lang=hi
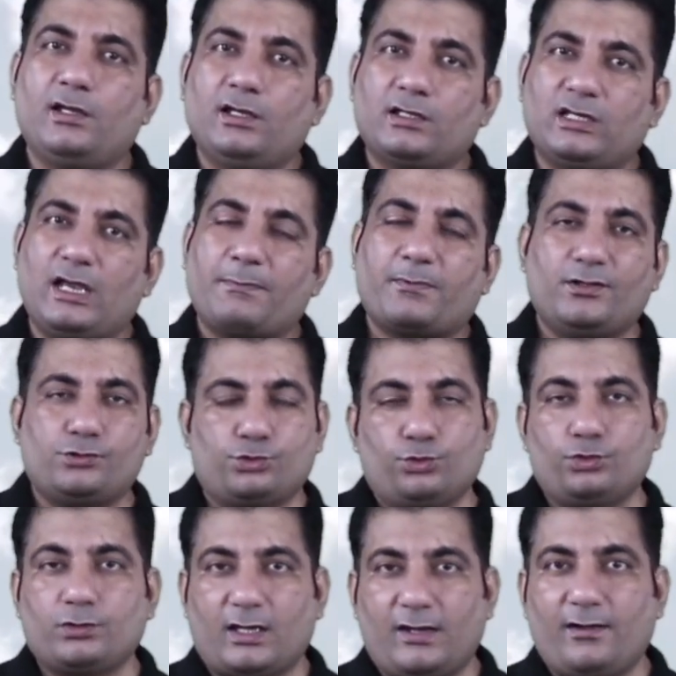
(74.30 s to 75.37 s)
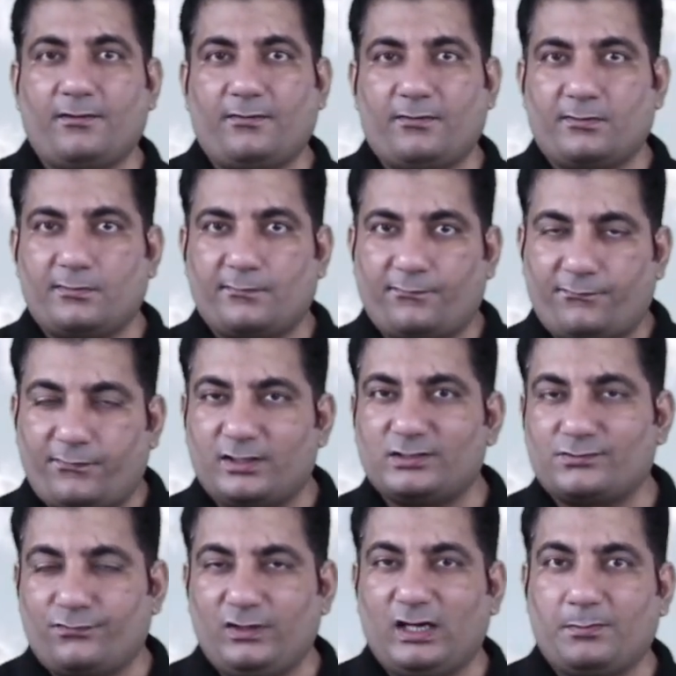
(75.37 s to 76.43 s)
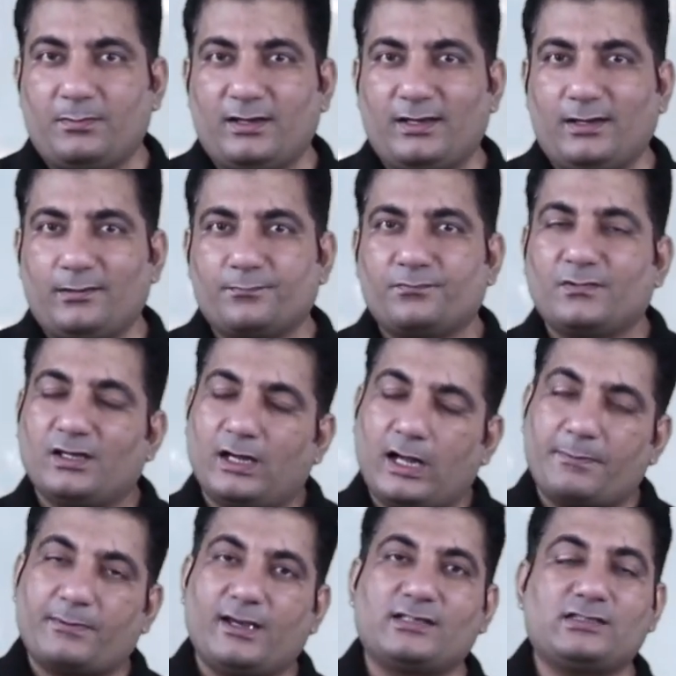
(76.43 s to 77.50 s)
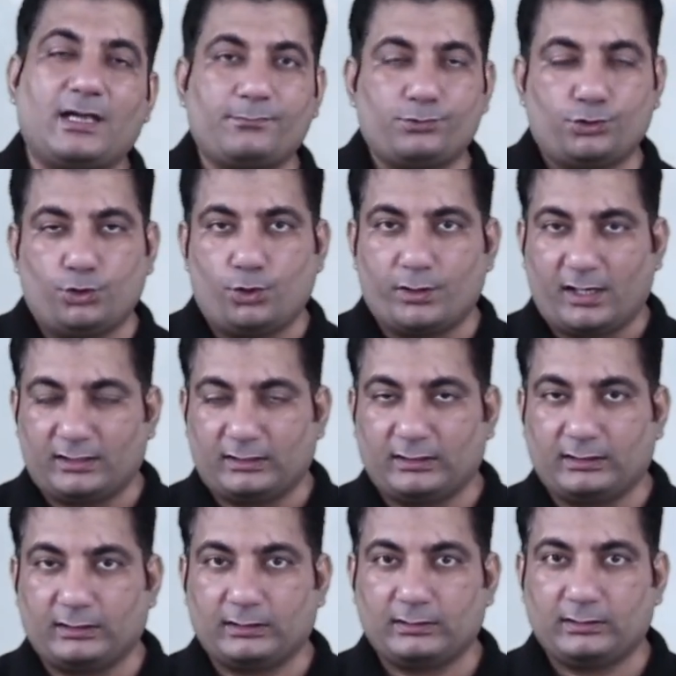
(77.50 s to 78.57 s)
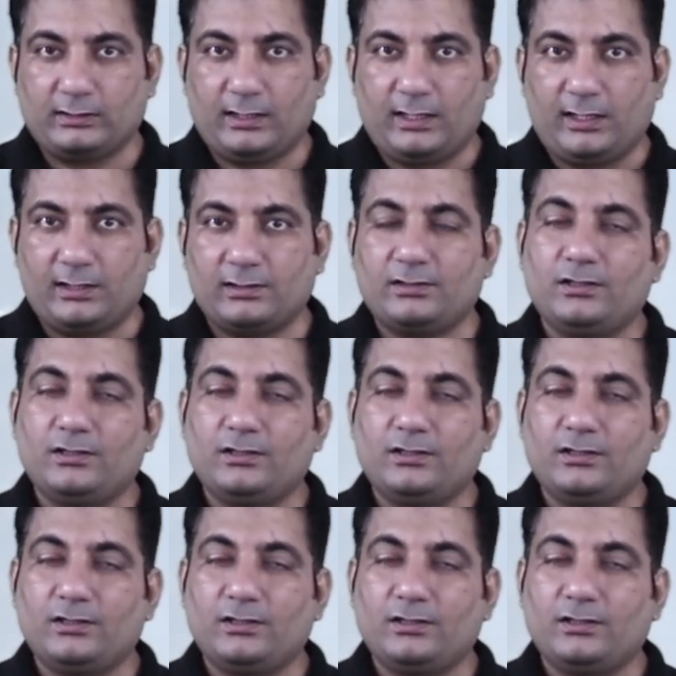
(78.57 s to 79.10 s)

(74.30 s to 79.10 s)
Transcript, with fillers: कि आपके जून के फर्स्ट वीक में आपके एग्ज़ाम शुरू हो जाते थे है ना